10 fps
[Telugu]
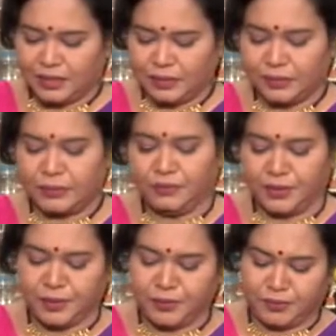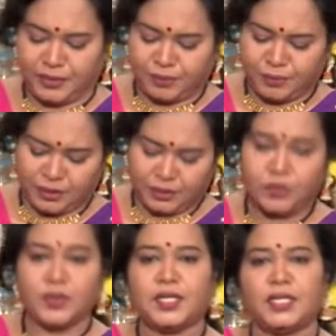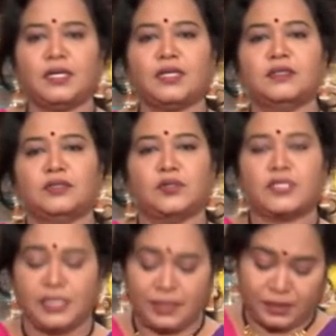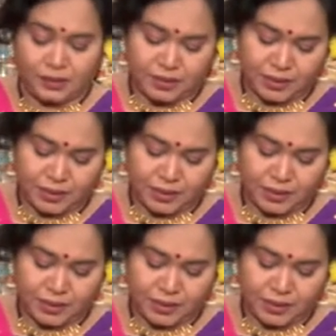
సో మనము ఇది ఒక్కటే కాదు దోశ అనే కాదు